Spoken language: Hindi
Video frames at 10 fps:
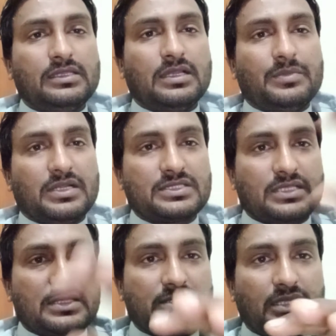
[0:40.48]
या
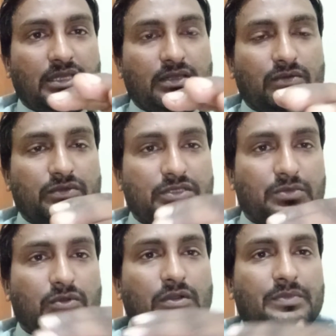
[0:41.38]
पाकिस्तान से हैं उन
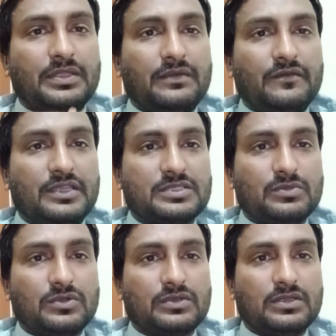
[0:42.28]
सबको अपने
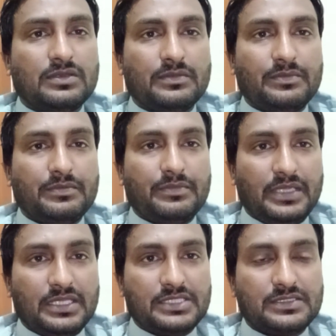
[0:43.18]
फेसबुक
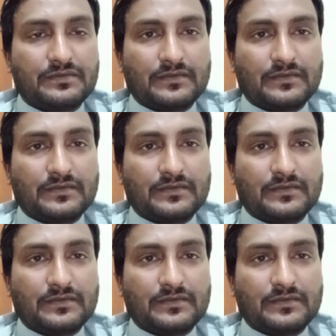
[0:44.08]
पेज